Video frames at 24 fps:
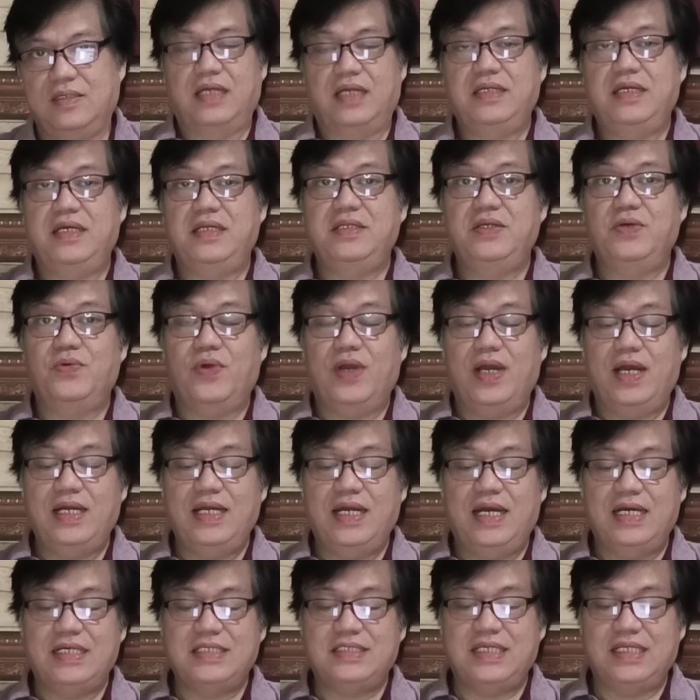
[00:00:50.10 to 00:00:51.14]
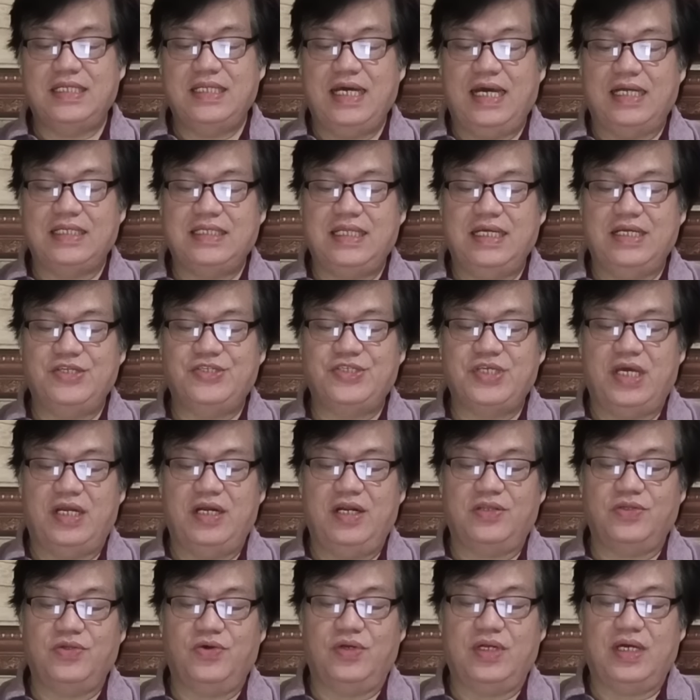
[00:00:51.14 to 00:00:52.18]
Naniniwala si dating
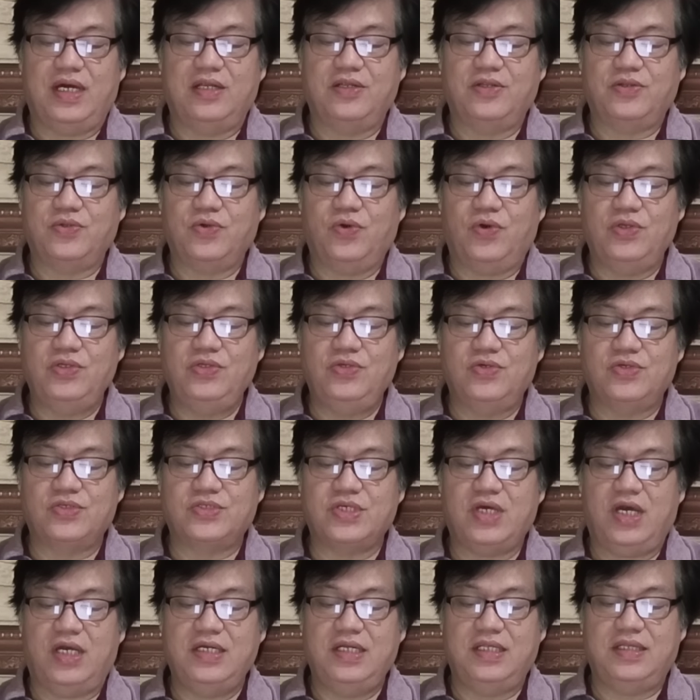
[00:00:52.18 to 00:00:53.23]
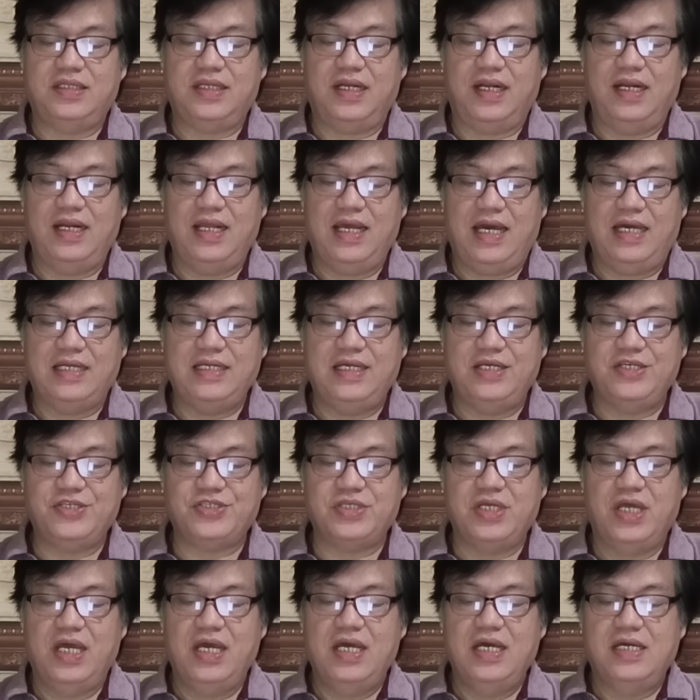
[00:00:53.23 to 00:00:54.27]
Senator Antonio Sani
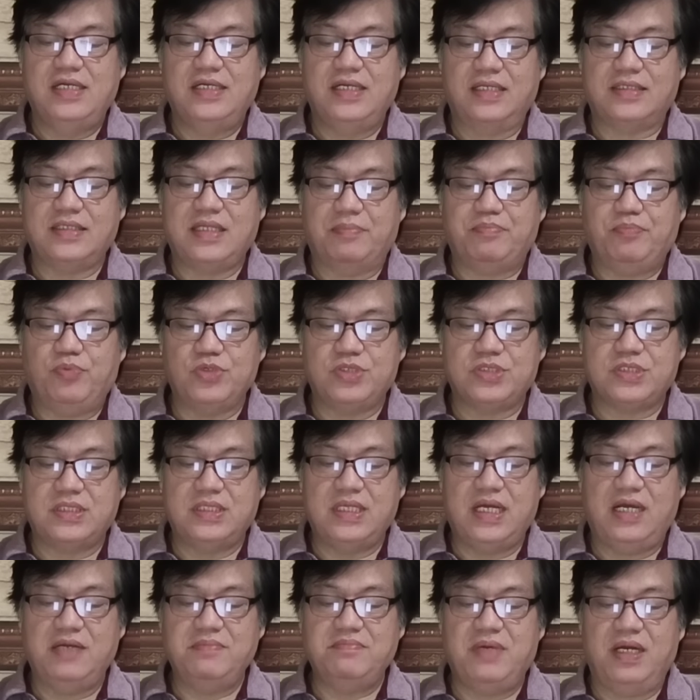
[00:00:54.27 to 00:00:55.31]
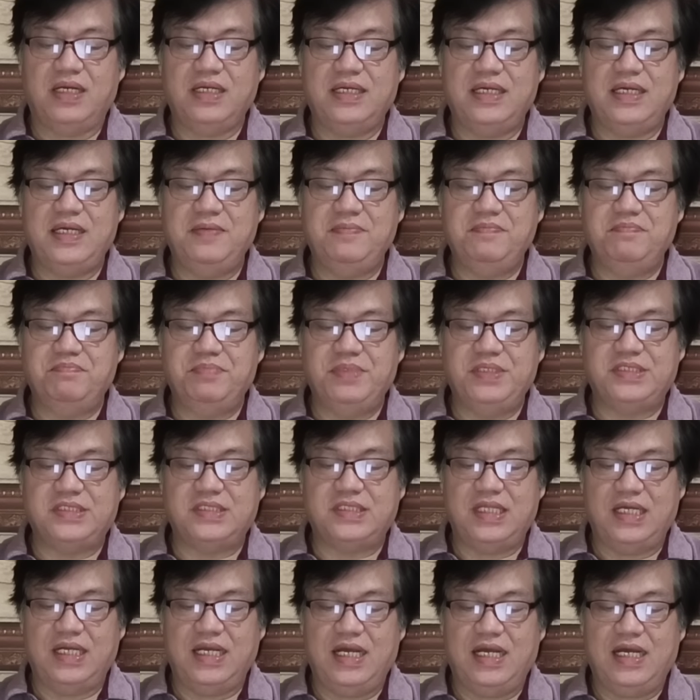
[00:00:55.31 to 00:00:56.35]
Trillanes natapos nang
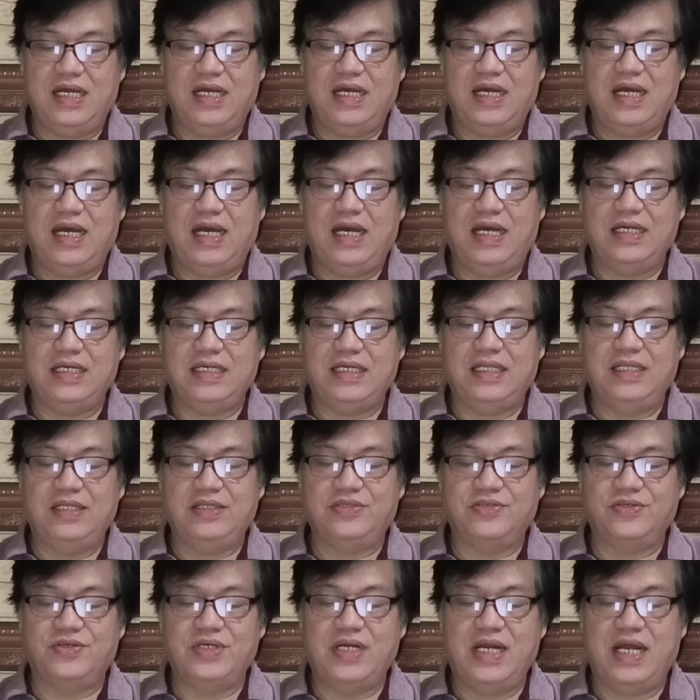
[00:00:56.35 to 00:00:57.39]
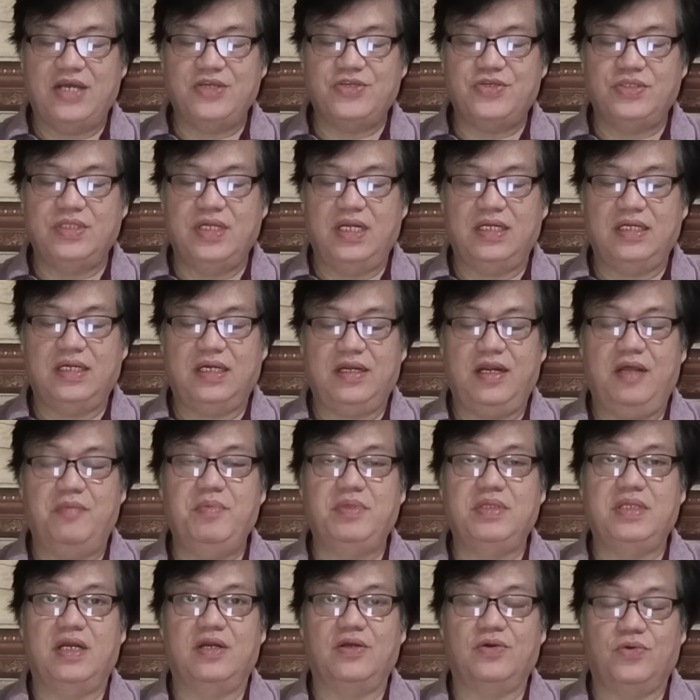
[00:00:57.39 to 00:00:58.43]
mag-imbestiga ang International
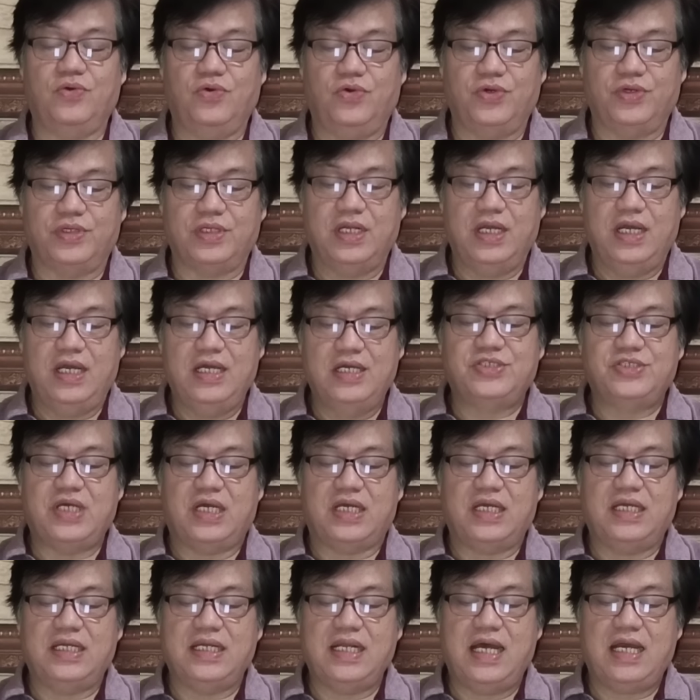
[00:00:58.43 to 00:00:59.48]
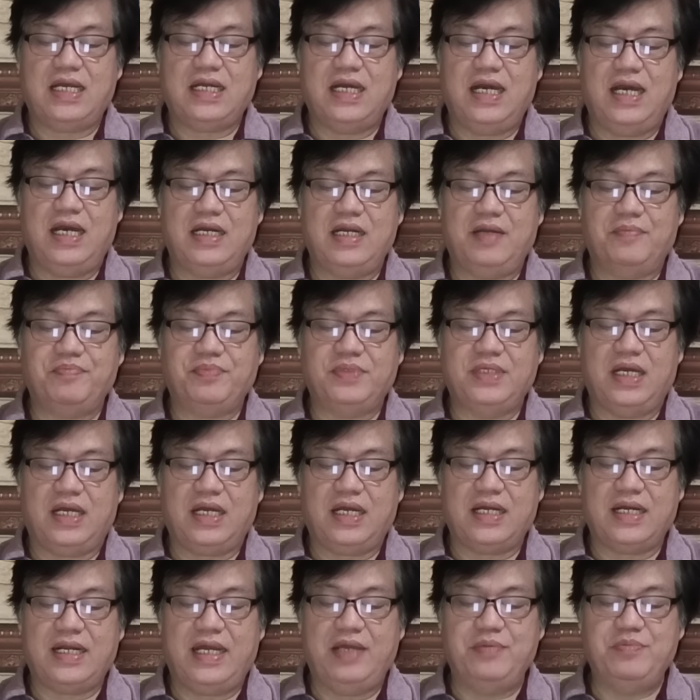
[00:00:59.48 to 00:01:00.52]
Criminal Court sa kinakaharap na
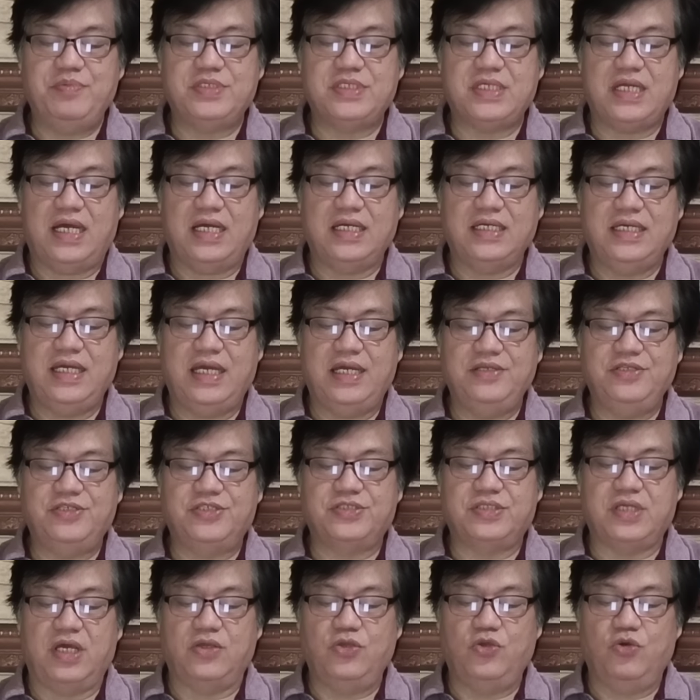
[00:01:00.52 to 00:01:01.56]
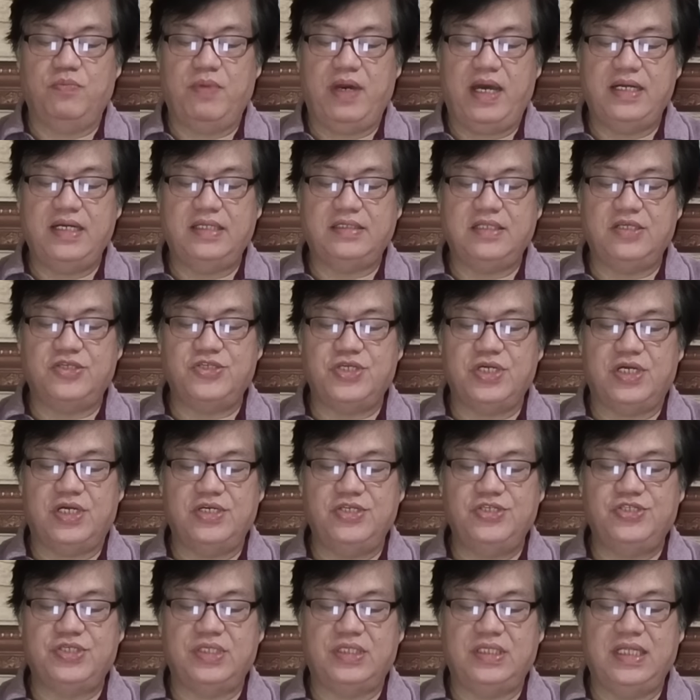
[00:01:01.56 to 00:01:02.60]
Crimes Against Humanity
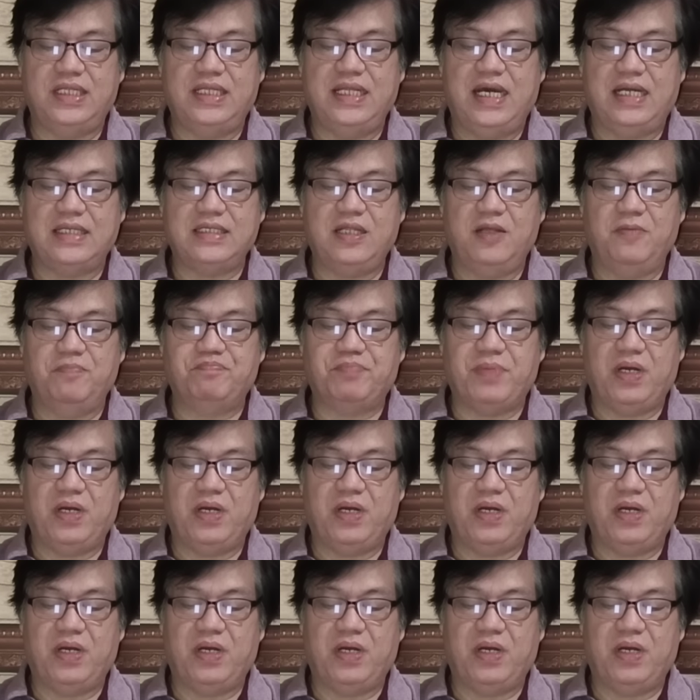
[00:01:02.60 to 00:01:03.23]
Charge ni dating